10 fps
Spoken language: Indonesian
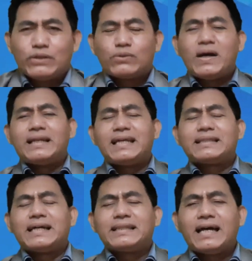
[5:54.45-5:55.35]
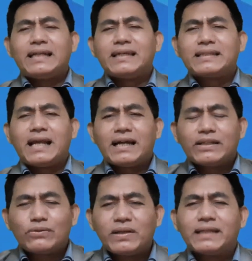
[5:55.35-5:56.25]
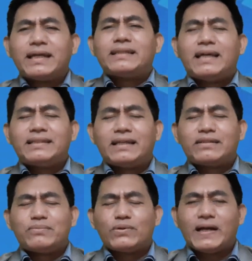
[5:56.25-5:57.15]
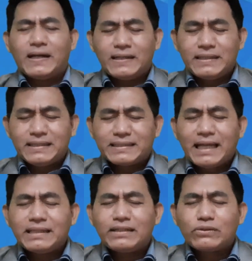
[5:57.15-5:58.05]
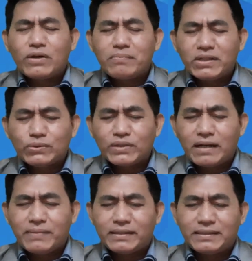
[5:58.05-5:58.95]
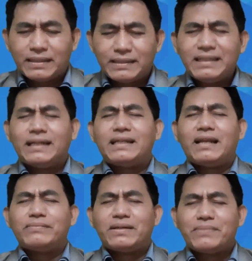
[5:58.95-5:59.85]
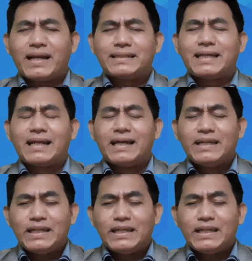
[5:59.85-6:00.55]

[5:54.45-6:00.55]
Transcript: Tuhan lihat tangan, tangan yang terangkat, Tuhan lihat hati-hati yang terbuka. Saat ini Tuhan masuk dalam hatinya, tinggal di dalamnya beracara.